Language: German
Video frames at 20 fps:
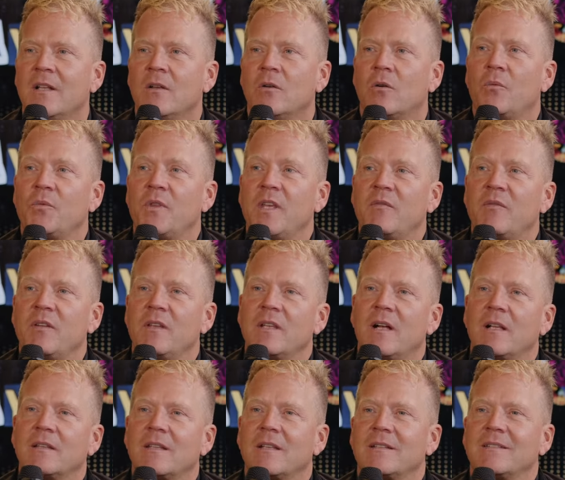Und ich finde
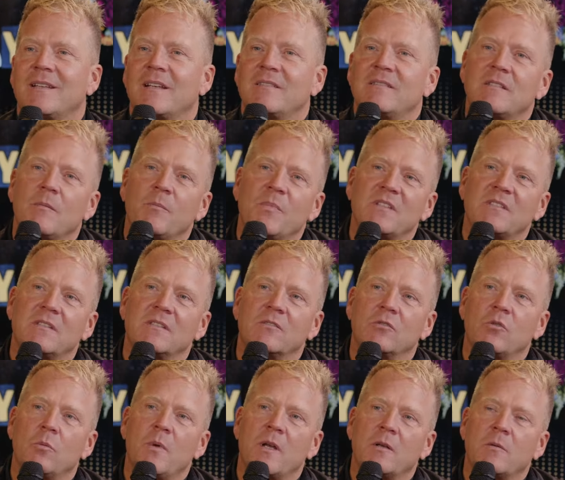halt, das ist ein bisschen
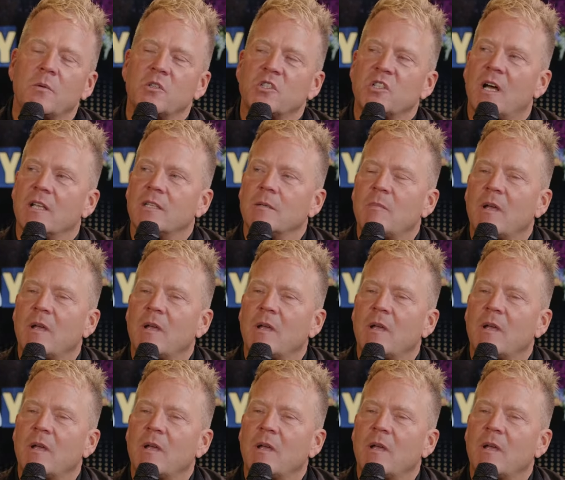so manchmal schade,